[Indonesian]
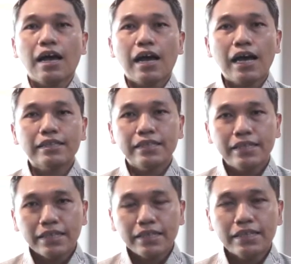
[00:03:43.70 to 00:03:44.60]

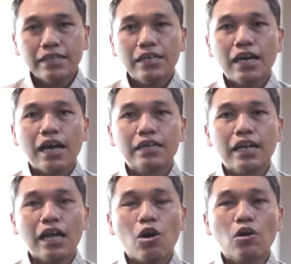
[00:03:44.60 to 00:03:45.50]
Hati
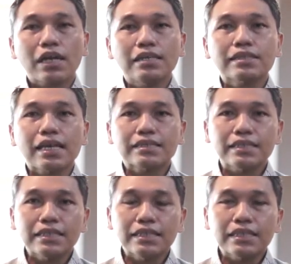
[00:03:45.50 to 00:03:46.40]
adalah
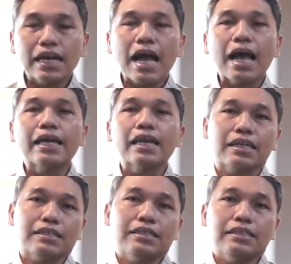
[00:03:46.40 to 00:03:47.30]
organisasi keairan